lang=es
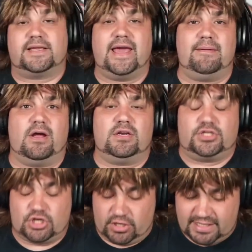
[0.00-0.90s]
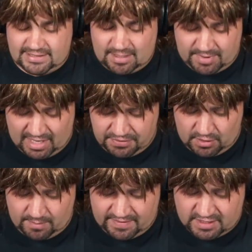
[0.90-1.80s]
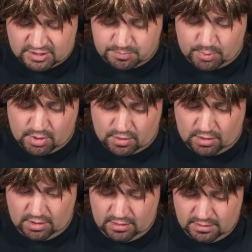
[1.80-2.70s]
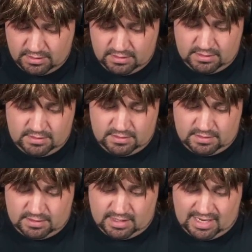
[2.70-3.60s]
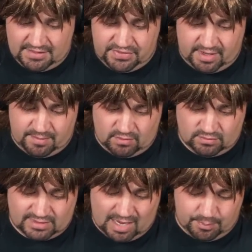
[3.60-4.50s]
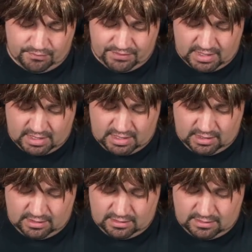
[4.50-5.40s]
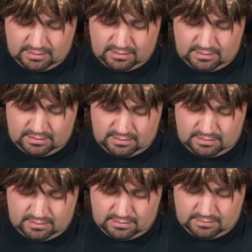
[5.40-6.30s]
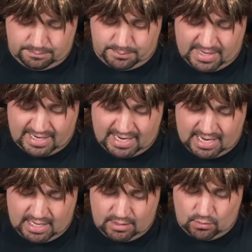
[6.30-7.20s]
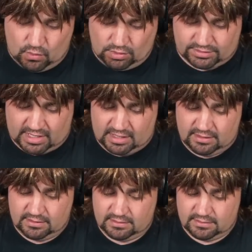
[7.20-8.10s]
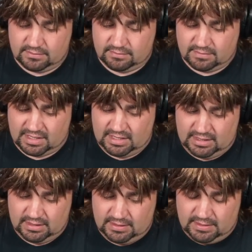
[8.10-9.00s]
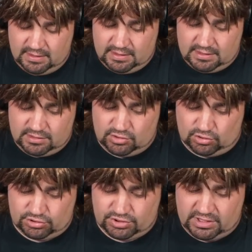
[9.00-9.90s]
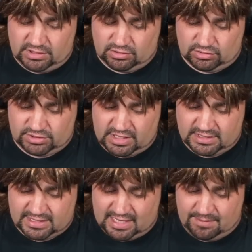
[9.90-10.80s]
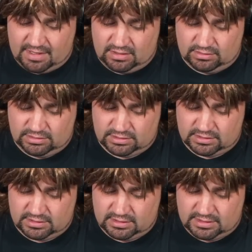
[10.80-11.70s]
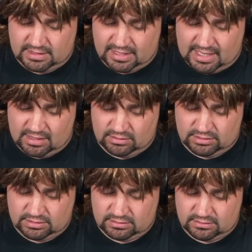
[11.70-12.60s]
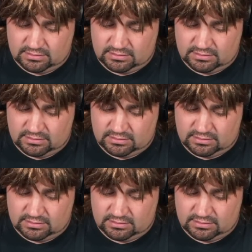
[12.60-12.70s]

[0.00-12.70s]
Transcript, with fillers: Jabrons, con este pelazo me dispongo a hacerme un Tapu Fini para Ultra. ¿Vale? 206 caramelos raros.